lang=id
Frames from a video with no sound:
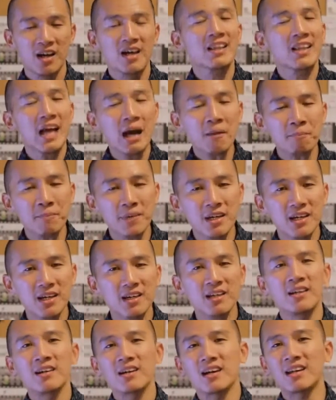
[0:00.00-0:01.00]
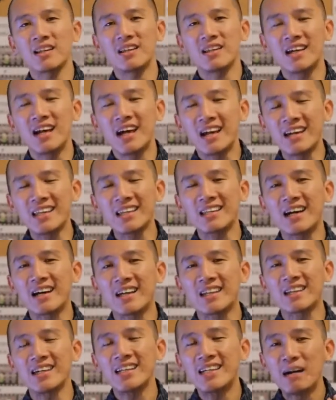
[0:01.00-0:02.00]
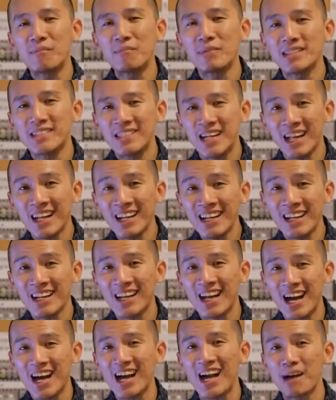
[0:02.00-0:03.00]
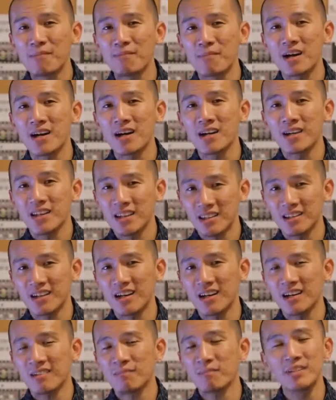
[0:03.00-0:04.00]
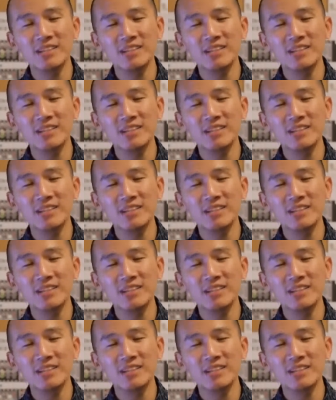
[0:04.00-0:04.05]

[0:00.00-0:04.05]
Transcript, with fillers: Tapi ketika kita tidak menjalankan agama kita,